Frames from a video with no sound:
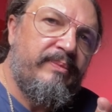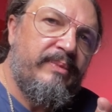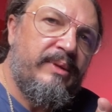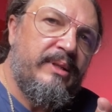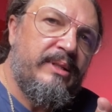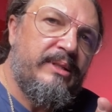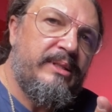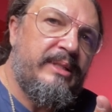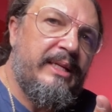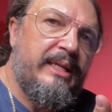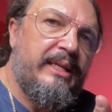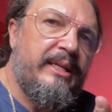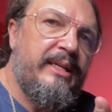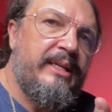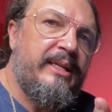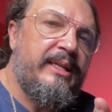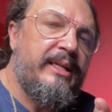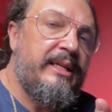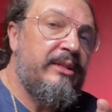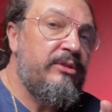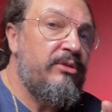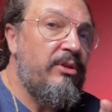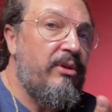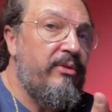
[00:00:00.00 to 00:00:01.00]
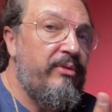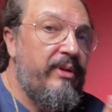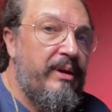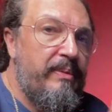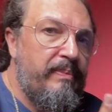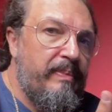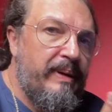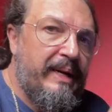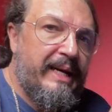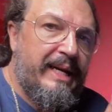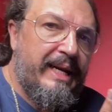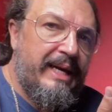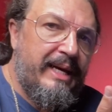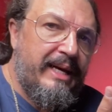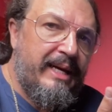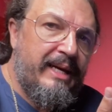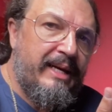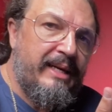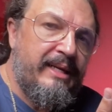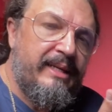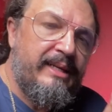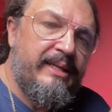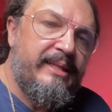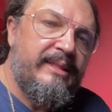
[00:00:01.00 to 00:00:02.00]
se ele, ele só vai
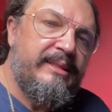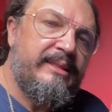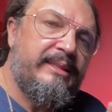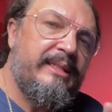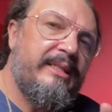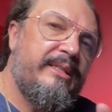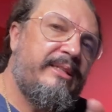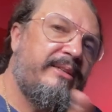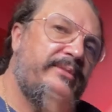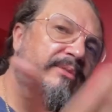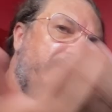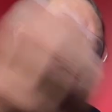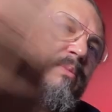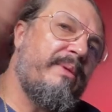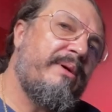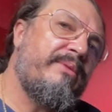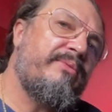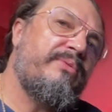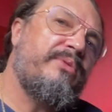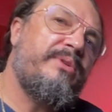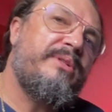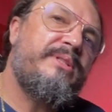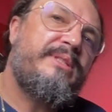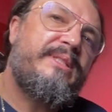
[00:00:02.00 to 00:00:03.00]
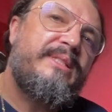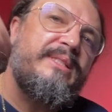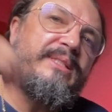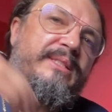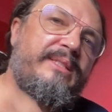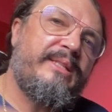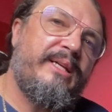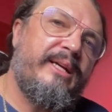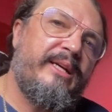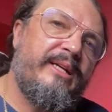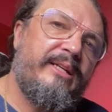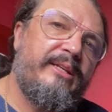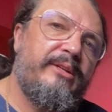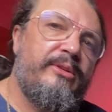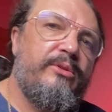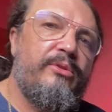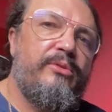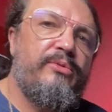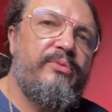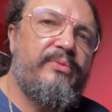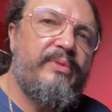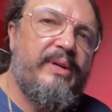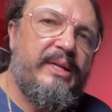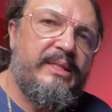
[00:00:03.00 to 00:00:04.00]
parar se ele tiver uma força externa que
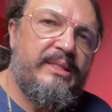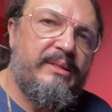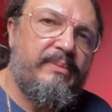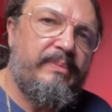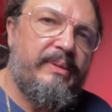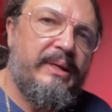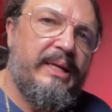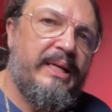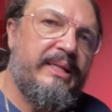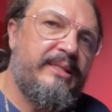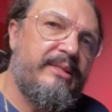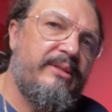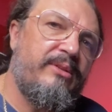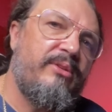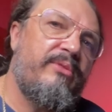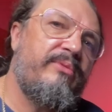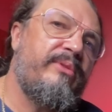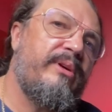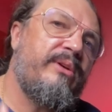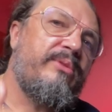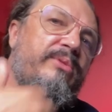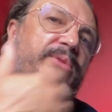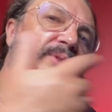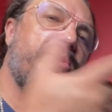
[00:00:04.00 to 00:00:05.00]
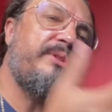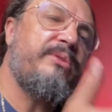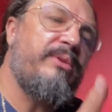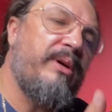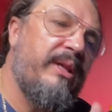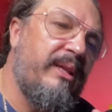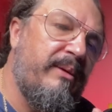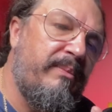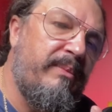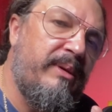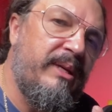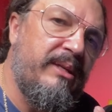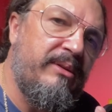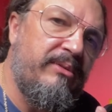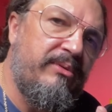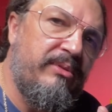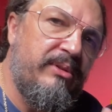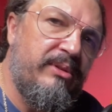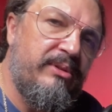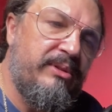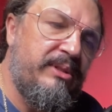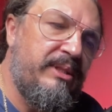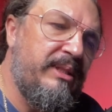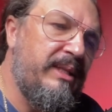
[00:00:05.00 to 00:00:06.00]
o faça parar, senão ele vai continuar na mesma
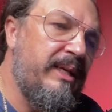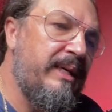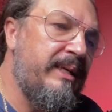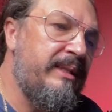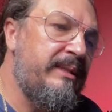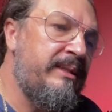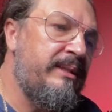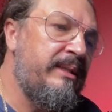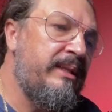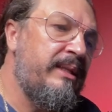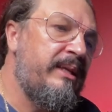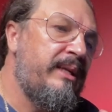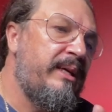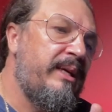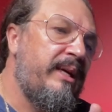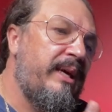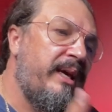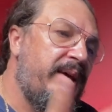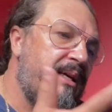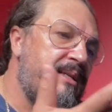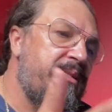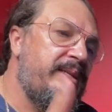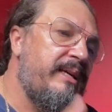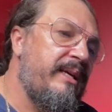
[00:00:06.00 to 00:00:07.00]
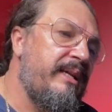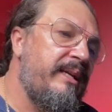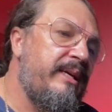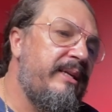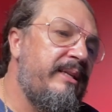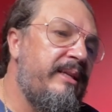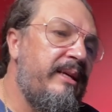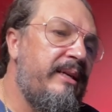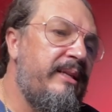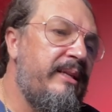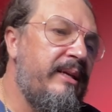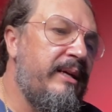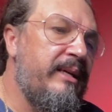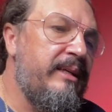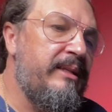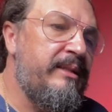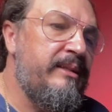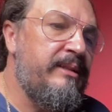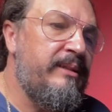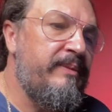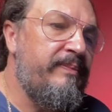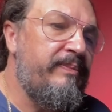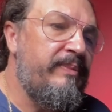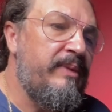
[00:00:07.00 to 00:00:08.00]
velocidade. Essa é a lei da
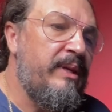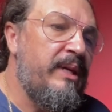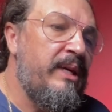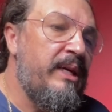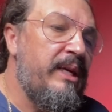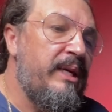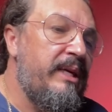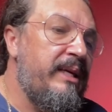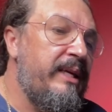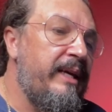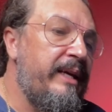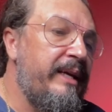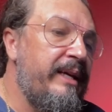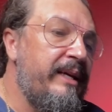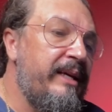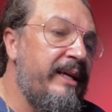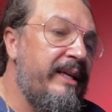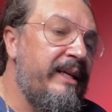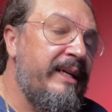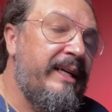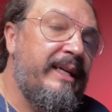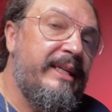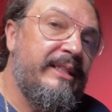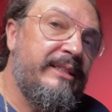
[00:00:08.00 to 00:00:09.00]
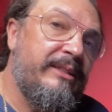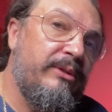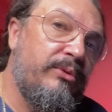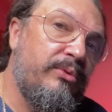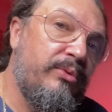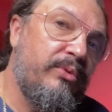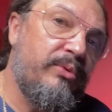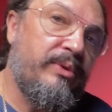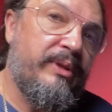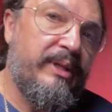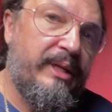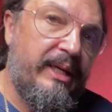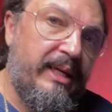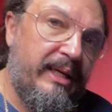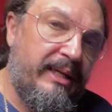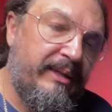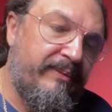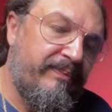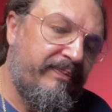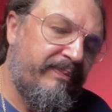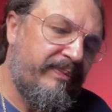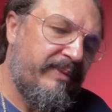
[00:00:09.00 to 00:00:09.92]
inércia. E aí na, na questão do trem,